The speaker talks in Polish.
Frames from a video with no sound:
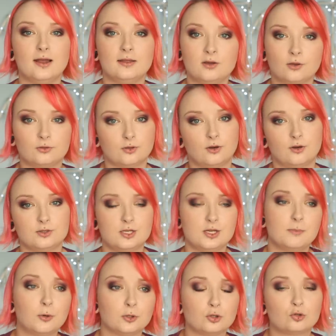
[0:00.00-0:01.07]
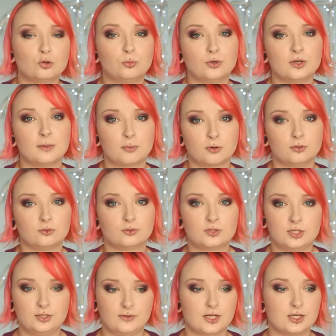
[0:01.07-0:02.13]
ale nie o to chodzi. Nie po to kupuję produkt
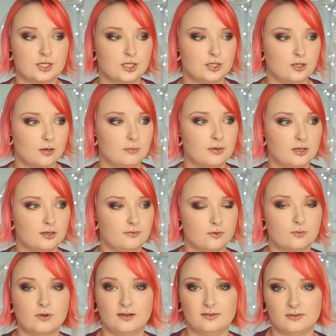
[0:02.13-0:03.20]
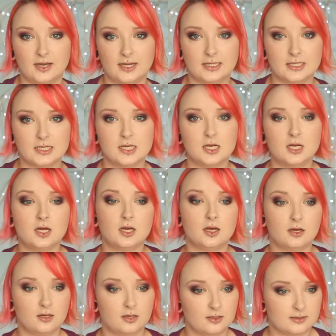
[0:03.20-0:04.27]
świeży, dobry i w ogóle fajny,
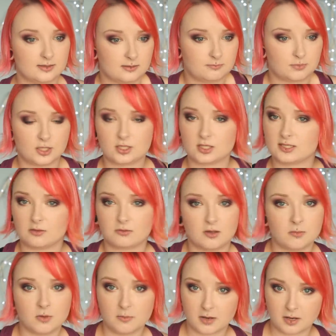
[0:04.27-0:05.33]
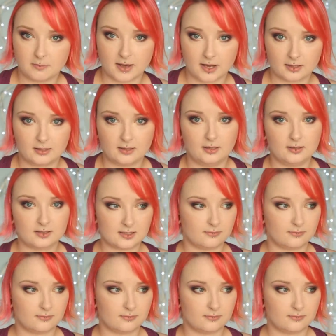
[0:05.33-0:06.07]
yy, przecież całkiem dobrej marki.